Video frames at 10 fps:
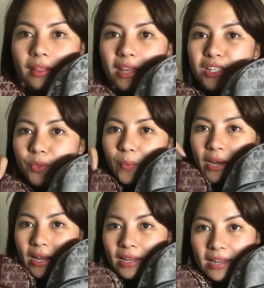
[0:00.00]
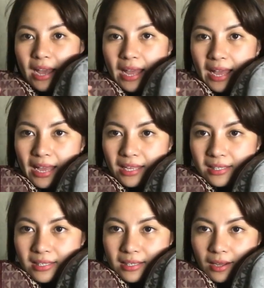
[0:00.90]
This one
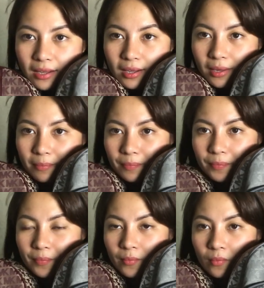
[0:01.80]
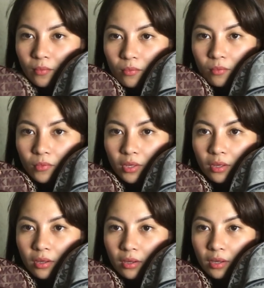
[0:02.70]
has, um,
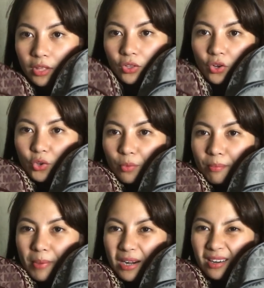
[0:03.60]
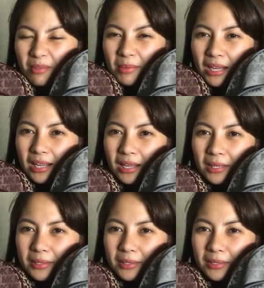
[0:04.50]
ito, yung parang mga